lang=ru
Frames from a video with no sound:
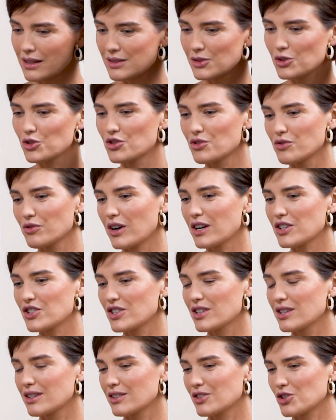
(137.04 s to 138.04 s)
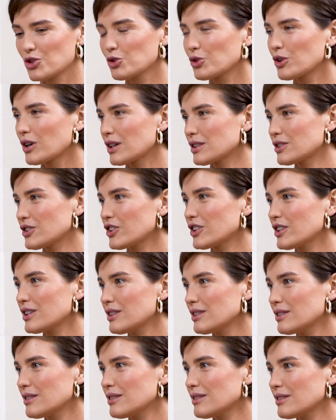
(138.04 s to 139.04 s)
есть очень важная штука,
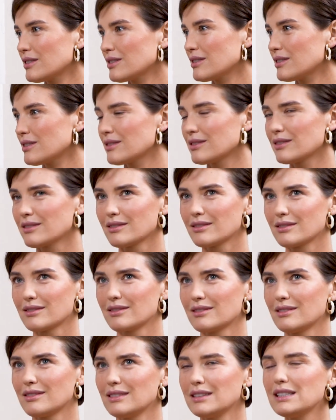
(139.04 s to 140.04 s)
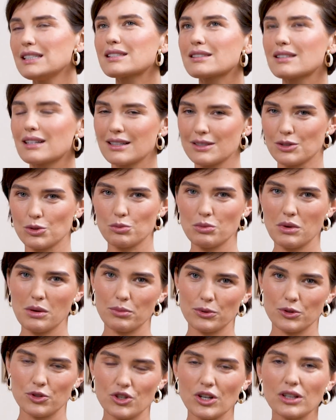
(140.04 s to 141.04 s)
которая э, не сразу у
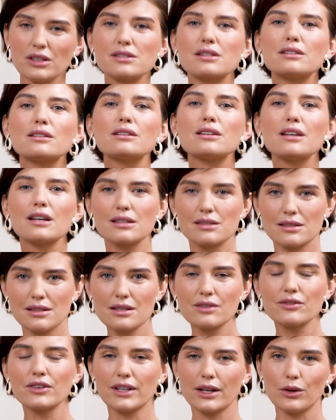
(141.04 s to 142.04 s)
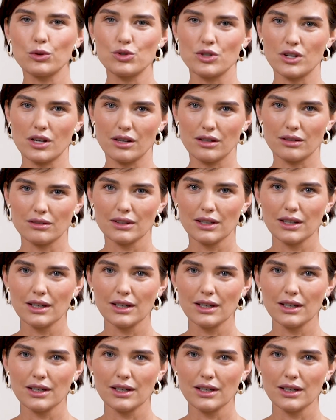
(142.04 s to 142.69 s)
меня получалась, это не оценивать людей.